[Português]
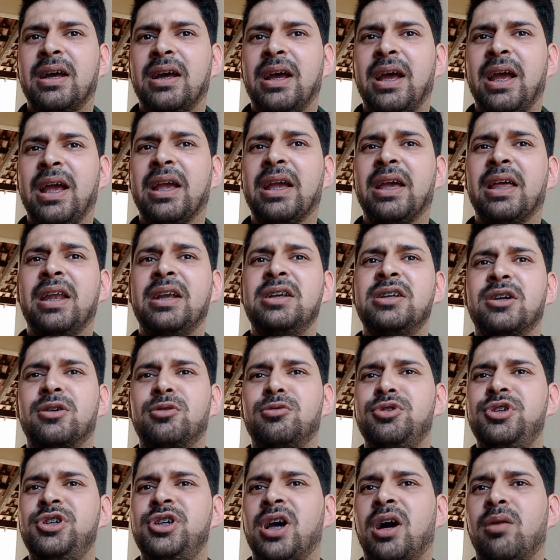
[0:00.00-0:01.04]
é a igreja que
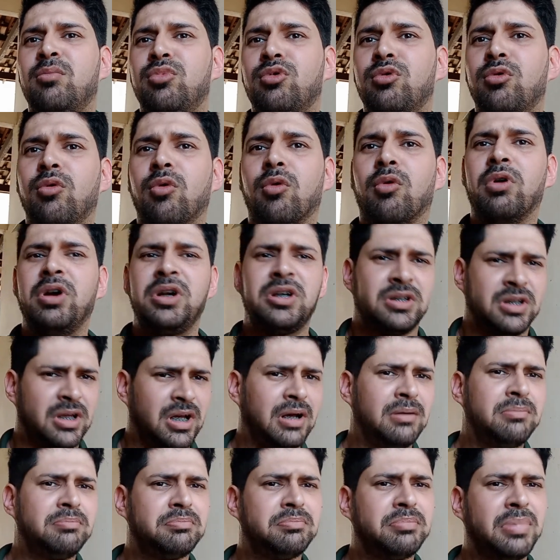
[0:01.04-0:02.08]
o diabo gosta,
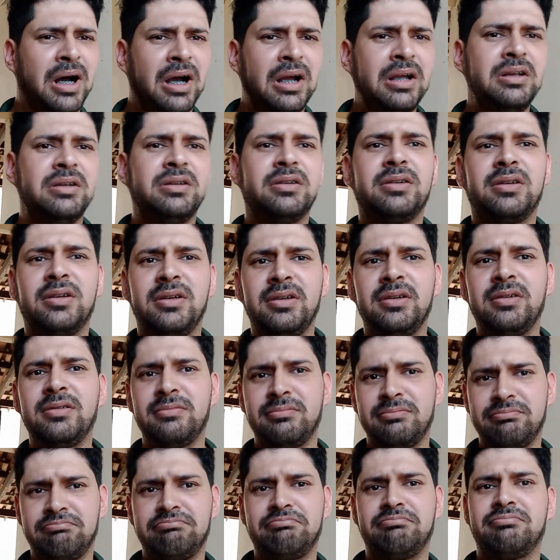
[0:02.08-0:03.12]
rapaz, que
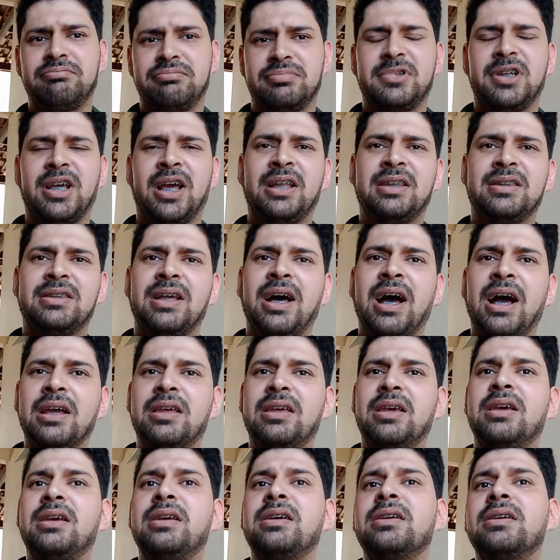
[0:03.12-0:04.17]
que
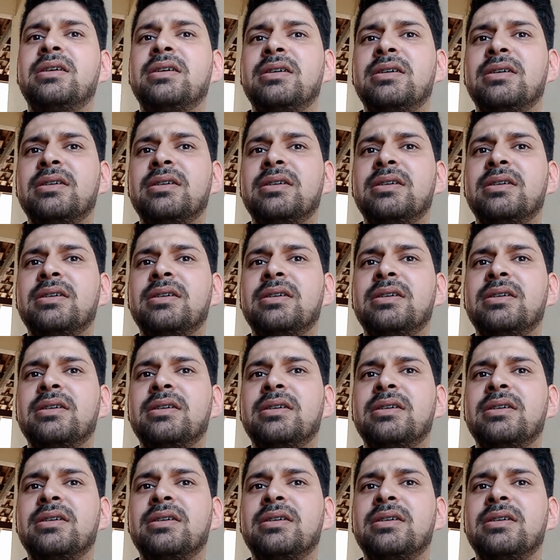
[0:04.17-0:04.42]
ataque, hein?